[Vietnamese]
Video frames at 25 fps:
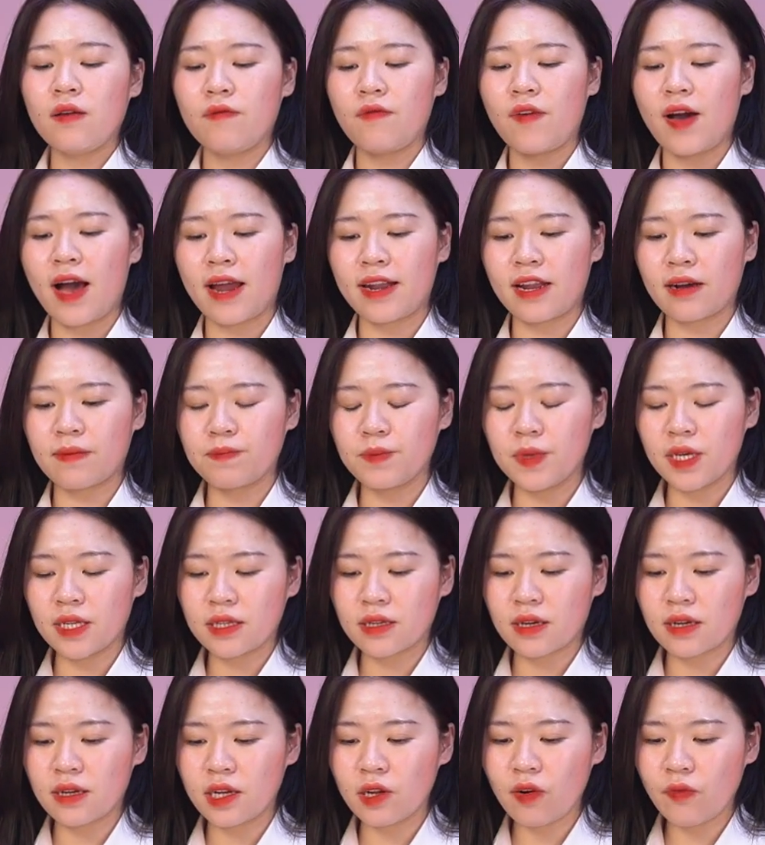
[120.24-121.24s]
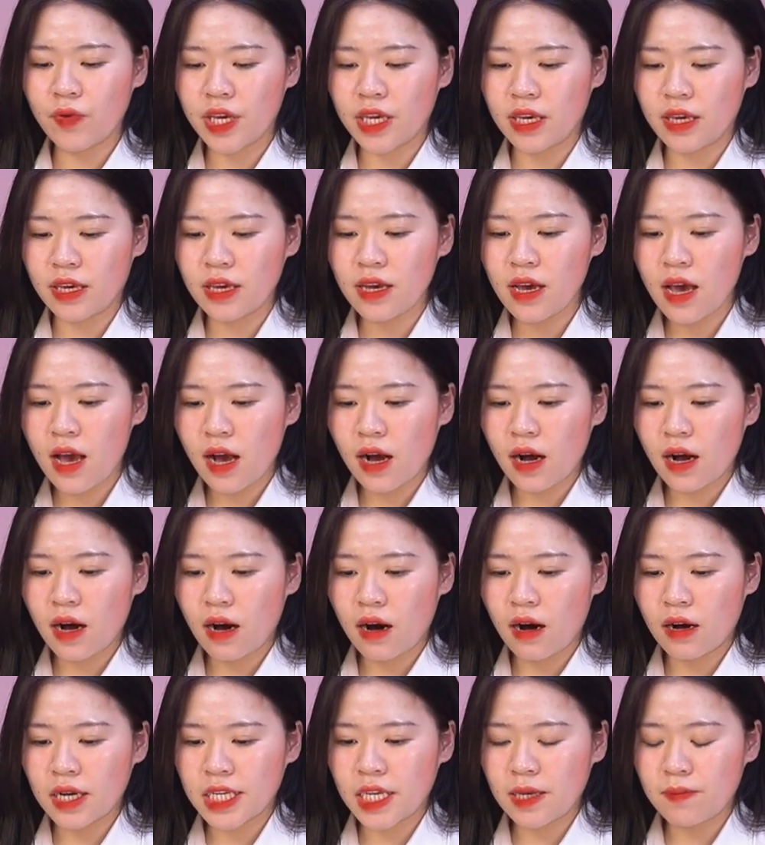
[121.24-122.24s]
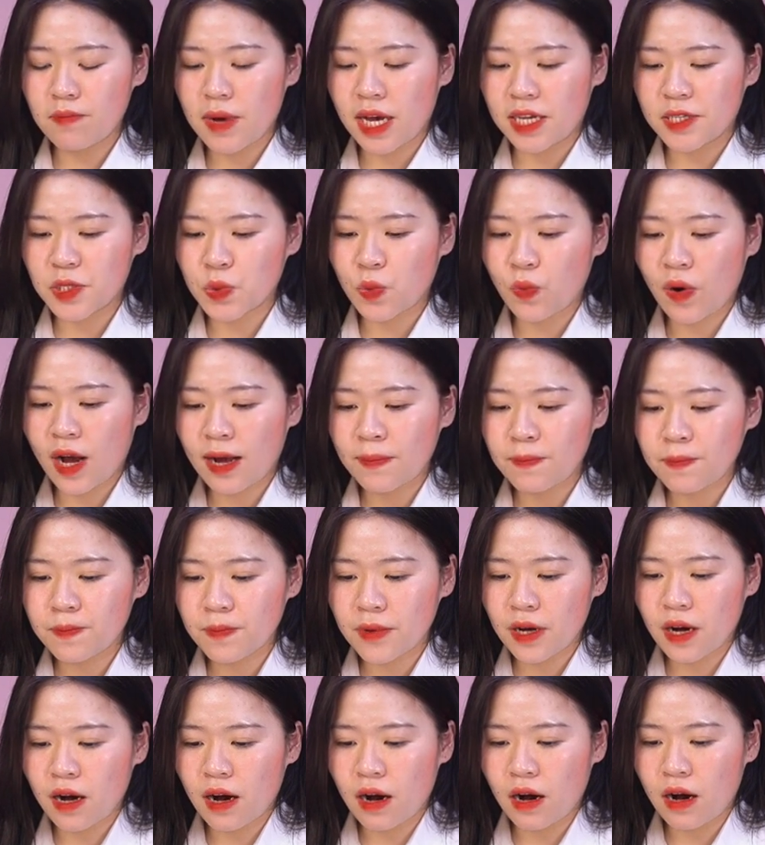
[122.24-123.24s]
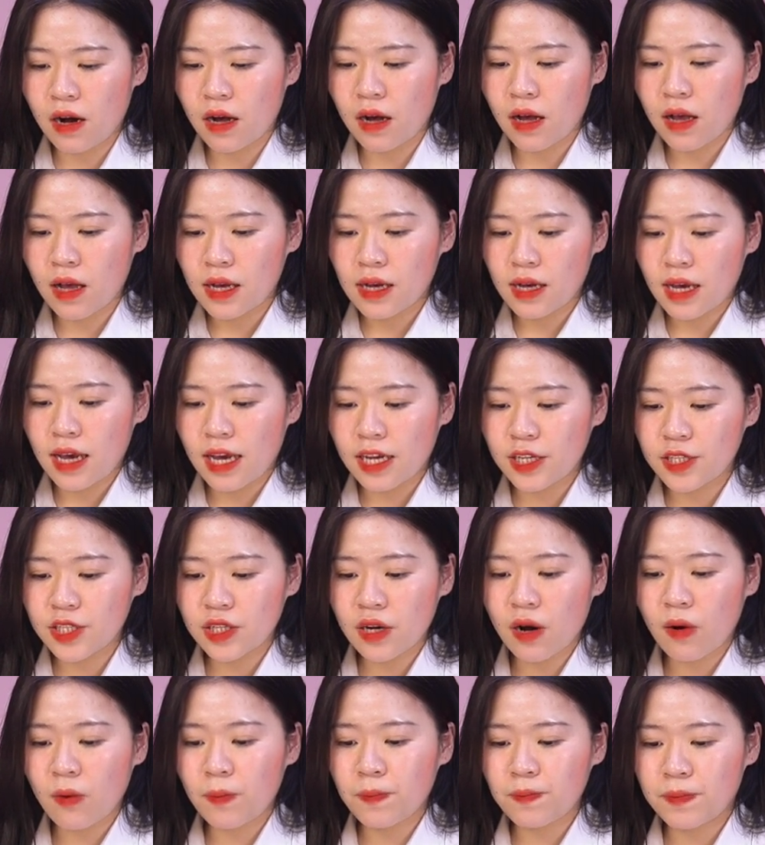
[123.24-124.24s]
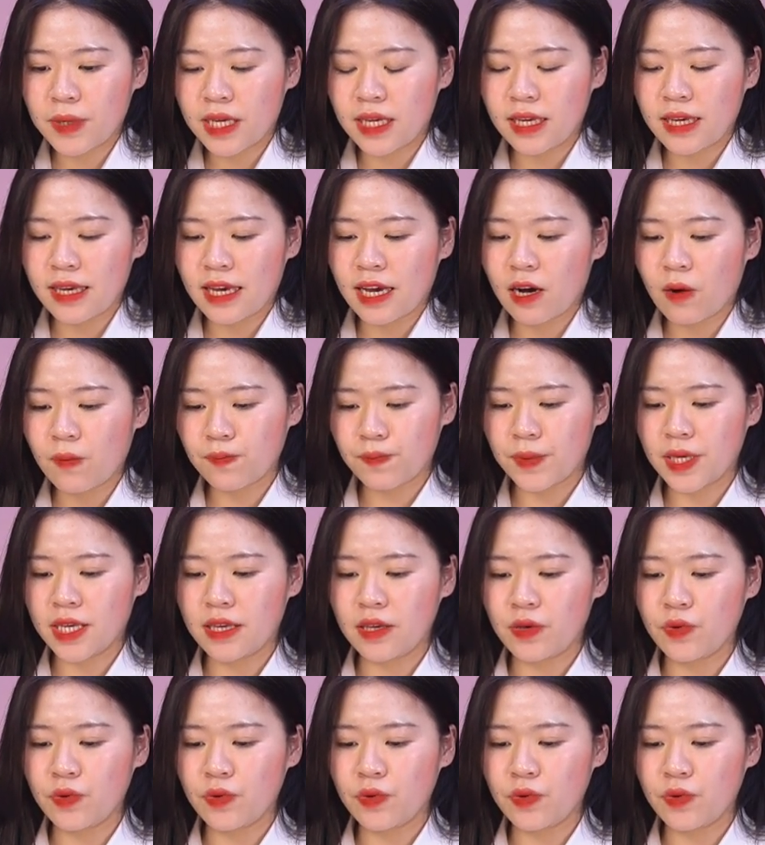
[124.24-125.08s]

và đặc biệt cần lưu ý uh, khi mà swap uh, ờ, SOP, LP,